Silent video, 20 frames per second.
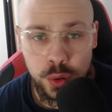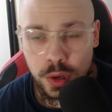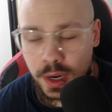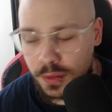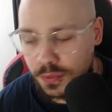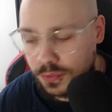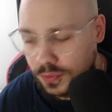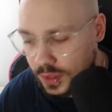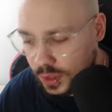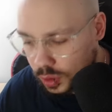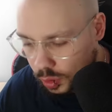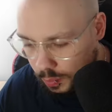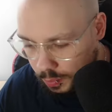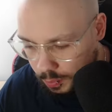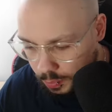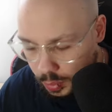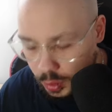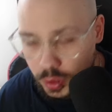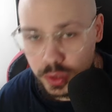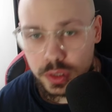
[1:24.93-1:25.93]
l'Huffington
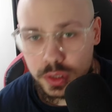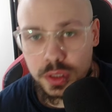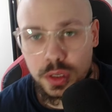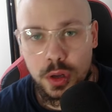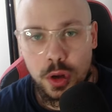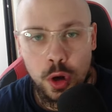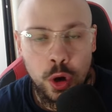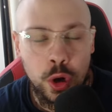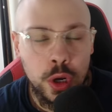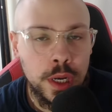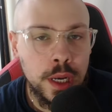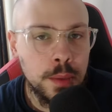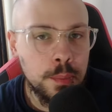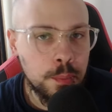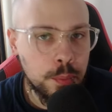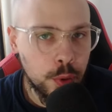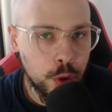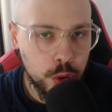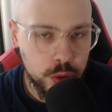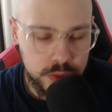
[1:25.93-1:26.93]
Post o il
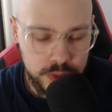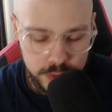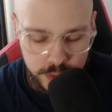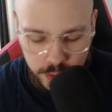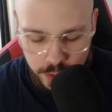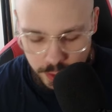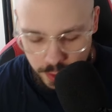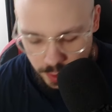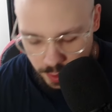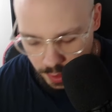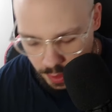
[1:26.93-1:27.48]
Post